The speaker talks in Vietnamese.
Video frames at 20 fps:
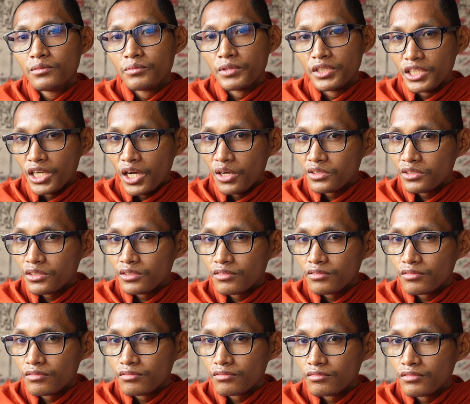Và giáo
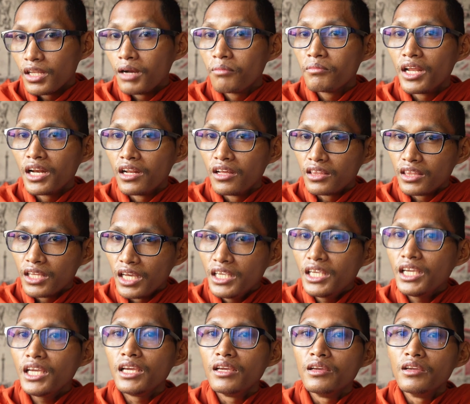nằm đã đợt
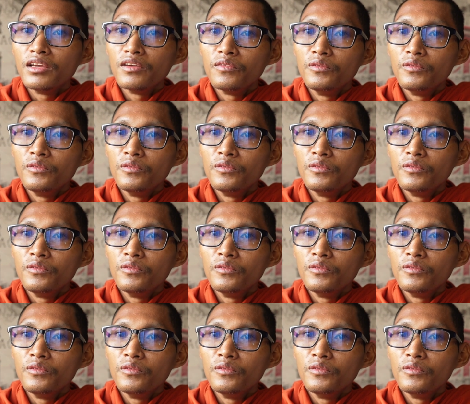tới.